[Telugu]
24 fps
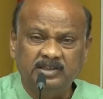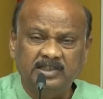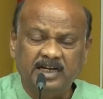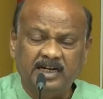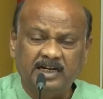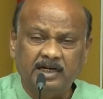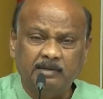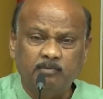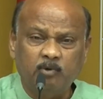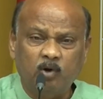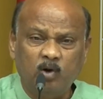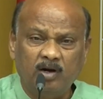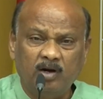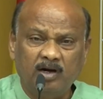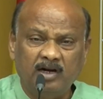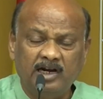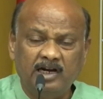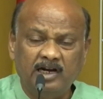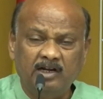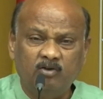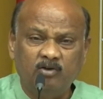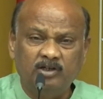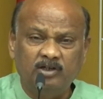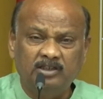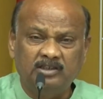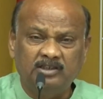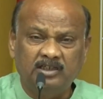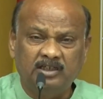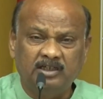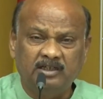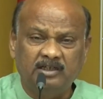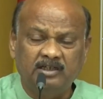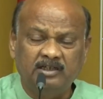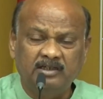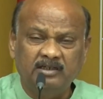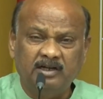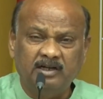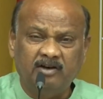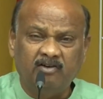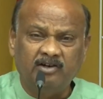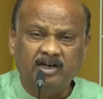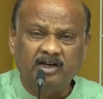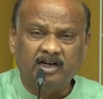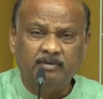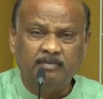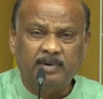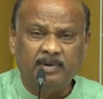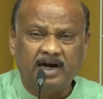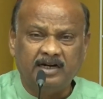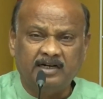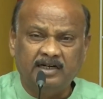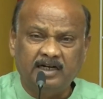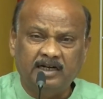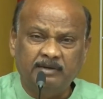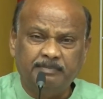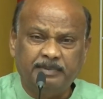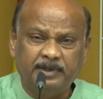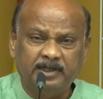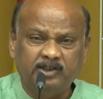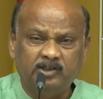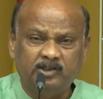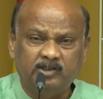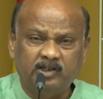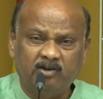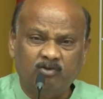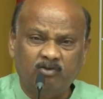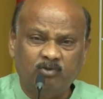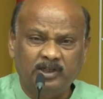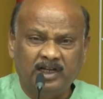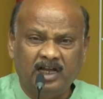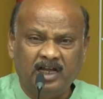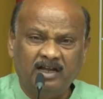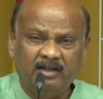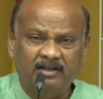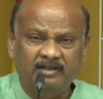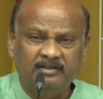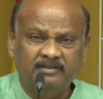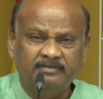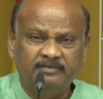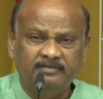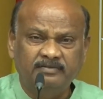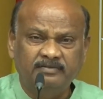మీ జగన్మోహన్ రెడ్డి గురించి ఎవరైనా మాట్లాడే పరిస్థితి ఉందా